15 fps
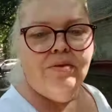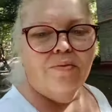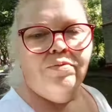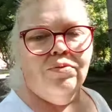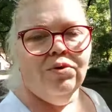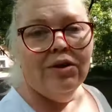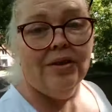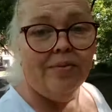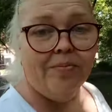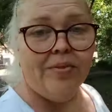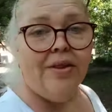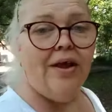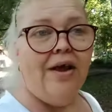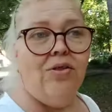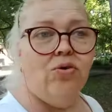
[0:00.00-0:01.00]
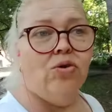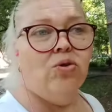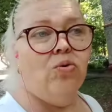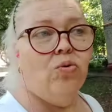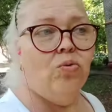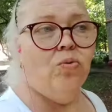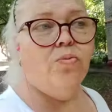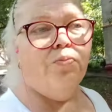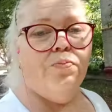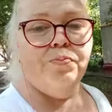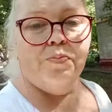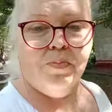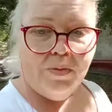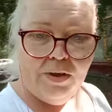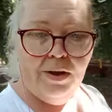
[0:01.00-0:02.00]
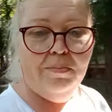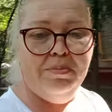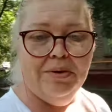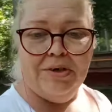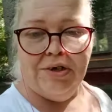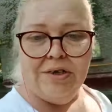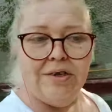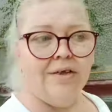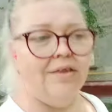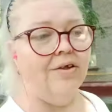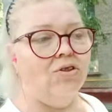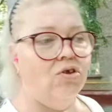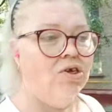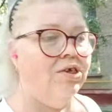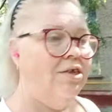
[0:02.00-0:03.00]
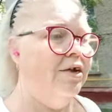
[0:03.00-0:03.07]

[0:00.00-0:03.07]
Вот. колонку я починила, то есть,